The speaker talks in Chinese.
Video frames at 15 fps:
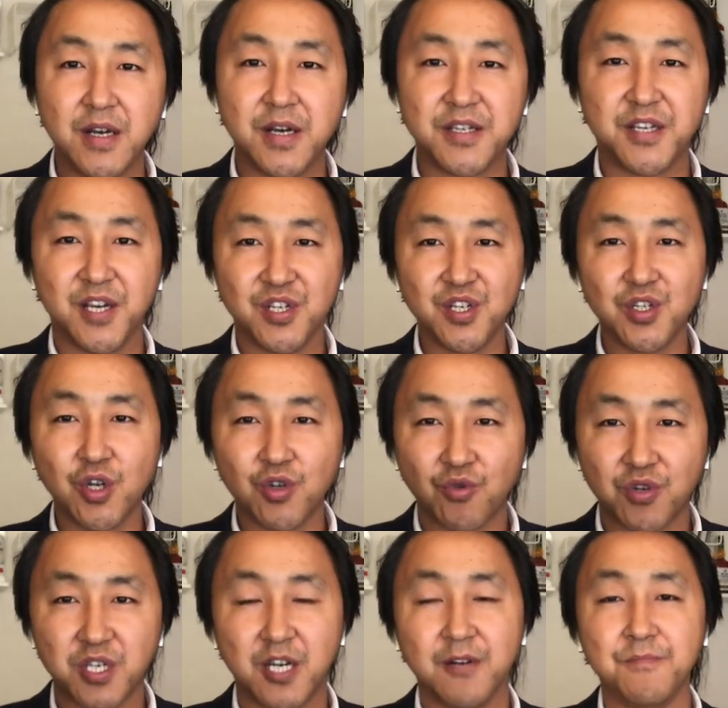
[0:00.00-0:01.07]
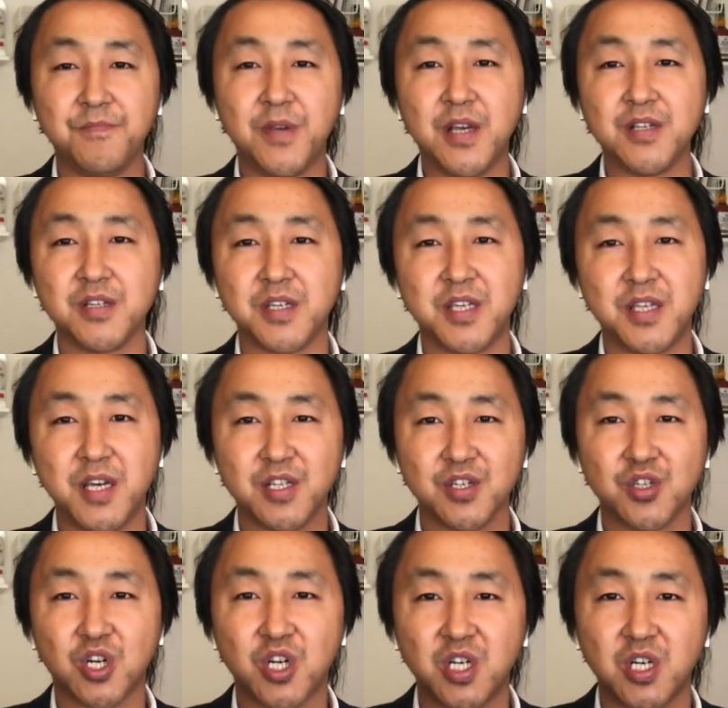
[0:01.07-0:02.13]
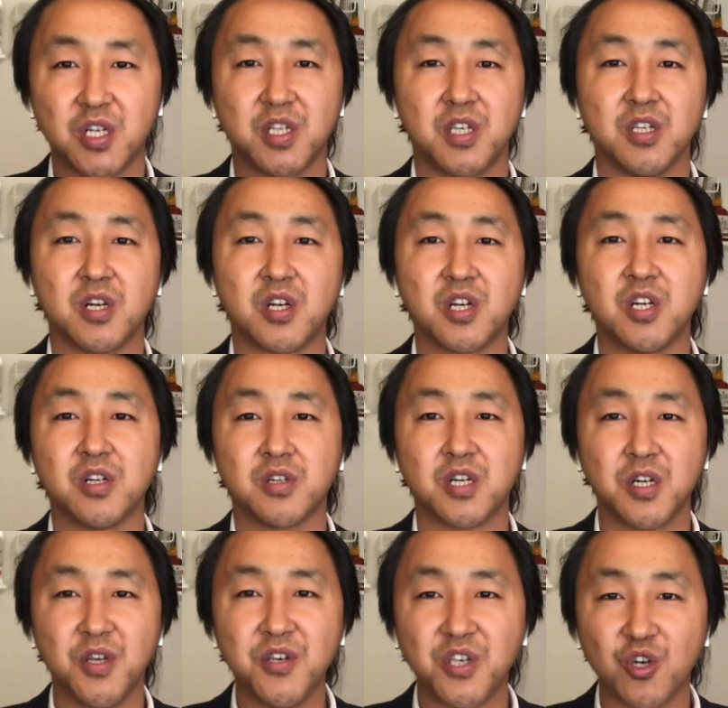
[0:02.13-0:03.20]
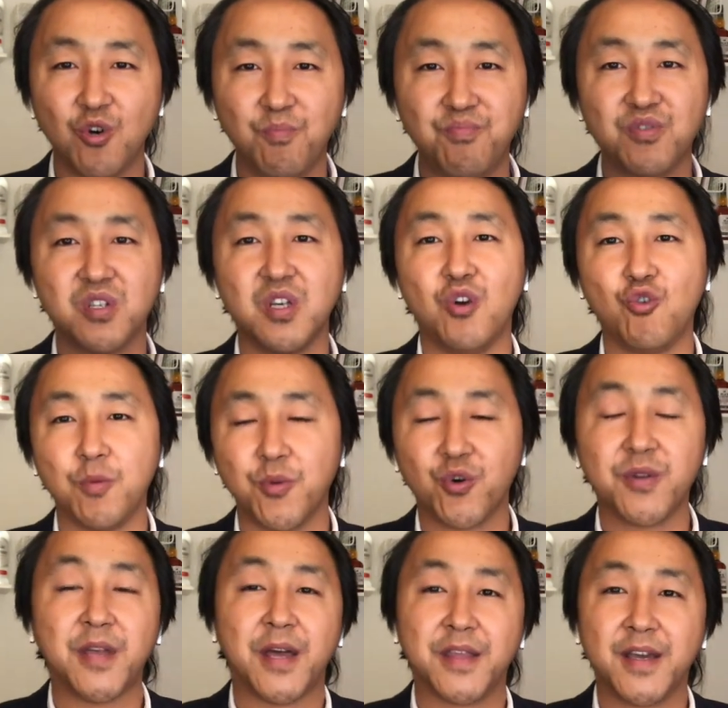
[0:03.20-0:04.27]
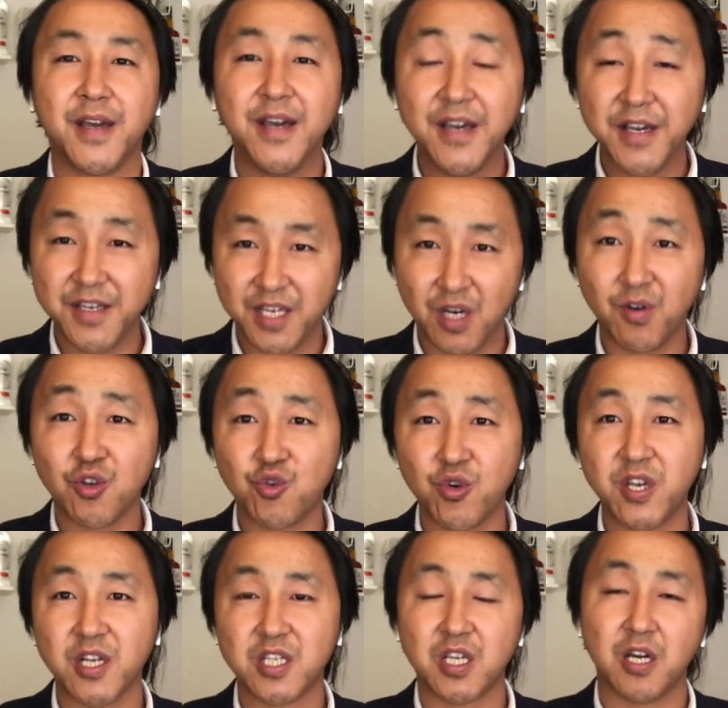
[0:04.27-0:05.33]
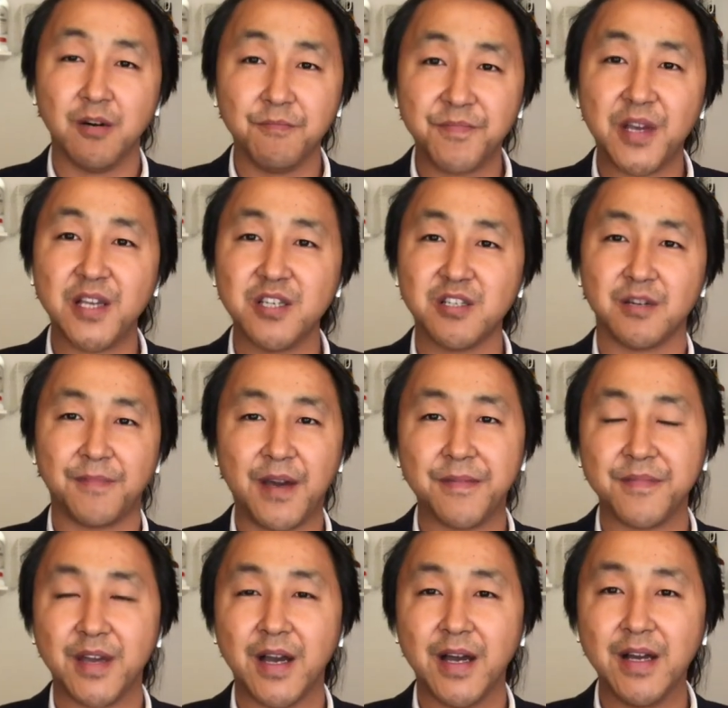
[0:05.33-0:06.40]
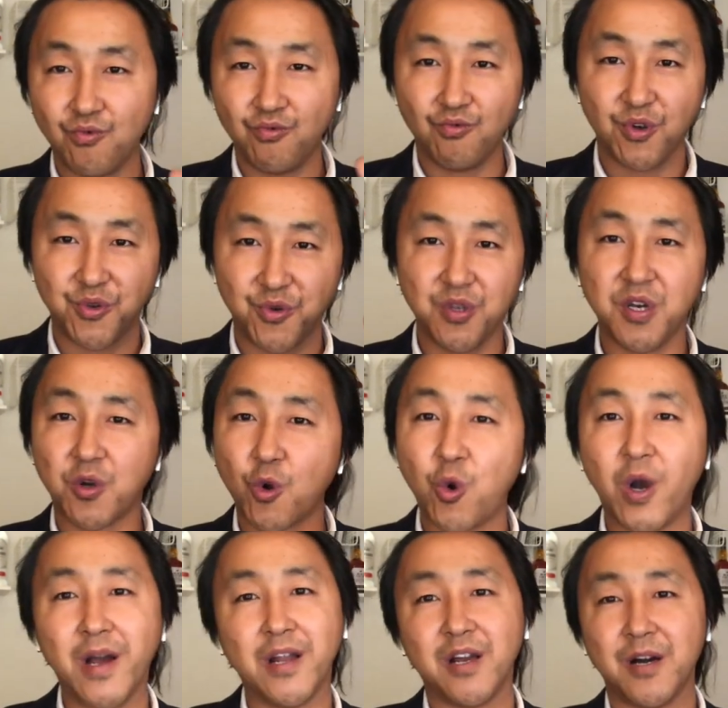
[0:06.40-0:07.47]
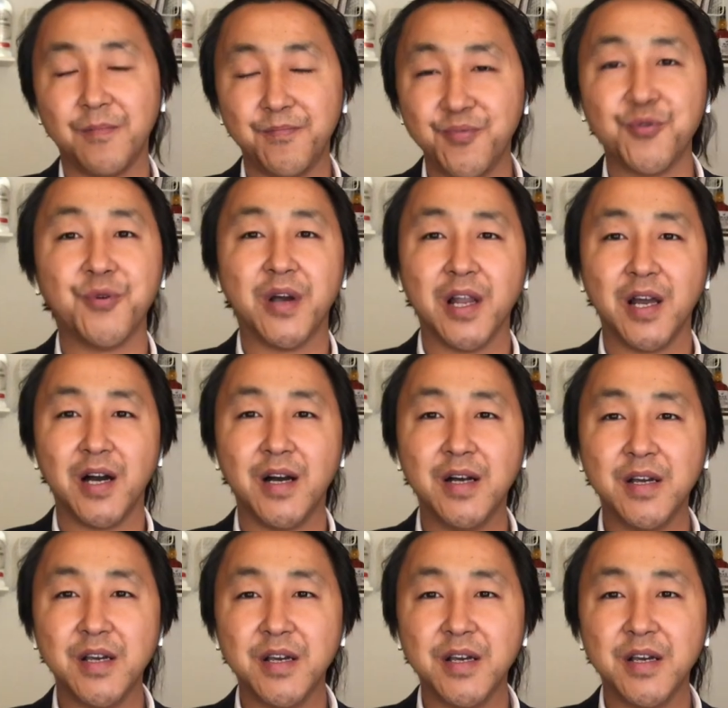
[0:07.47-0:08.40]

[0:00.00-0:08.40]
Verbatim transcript: 也是这种成编制，现在只是个体的，可可能以后不知道会不会哪天也会出现成编制的叛变。我觉得快了，不远了。